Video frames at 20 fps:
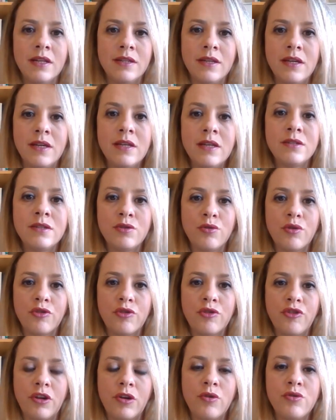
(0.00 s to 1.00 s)
di
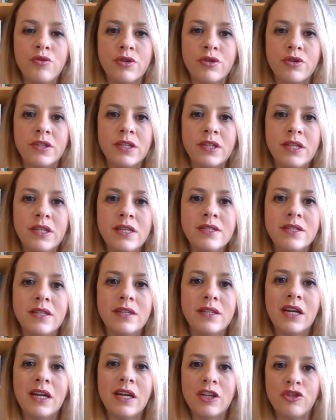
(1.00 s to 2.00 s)
insorgere contro i tedeschi
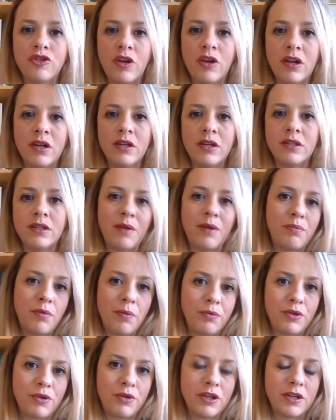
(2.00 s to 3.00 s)
e di cacciarli dal
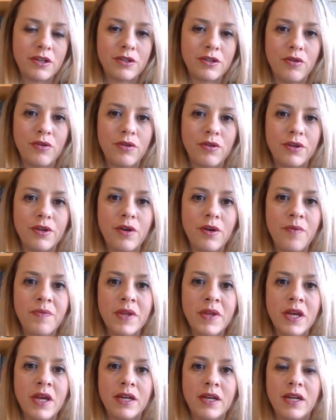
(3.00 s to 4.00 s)
proprio territorio.
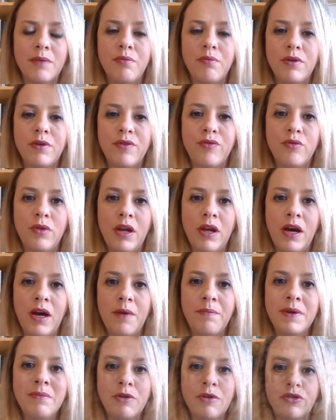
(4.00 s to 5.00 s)
Napoli fu
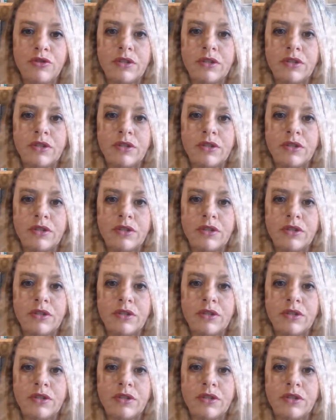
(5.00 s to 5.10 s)
la prima